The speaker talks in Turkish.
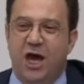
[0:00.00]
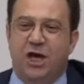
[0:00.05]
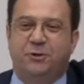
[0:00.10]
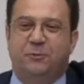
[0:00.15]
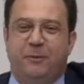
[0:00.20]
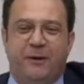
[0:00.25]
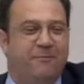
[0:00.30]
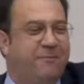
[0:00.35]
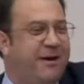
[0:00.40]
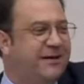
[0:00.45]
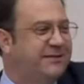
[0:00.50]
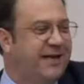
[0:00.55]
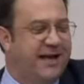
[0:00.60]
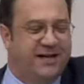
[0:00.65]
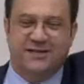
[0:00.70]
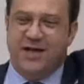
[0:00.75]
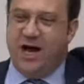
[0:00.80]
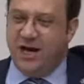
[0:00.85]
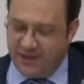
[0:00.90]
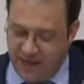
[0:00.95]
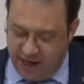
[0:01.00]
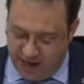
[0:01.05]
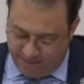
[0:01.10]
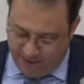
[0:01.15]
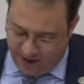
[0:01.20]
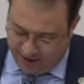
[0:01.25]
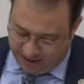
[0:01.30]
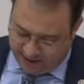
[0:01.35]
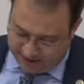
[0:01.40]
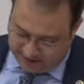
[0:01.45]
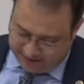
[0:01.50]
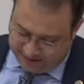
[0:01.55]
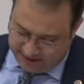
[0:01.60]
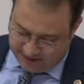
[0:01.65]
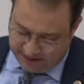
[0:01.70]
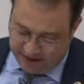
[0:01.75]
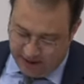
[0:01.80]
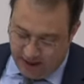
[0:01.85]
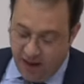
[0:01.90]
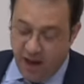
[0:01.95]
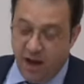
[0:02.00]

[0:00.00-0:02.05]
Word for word: Hiç bilmeseniz aynaya bakarsınız.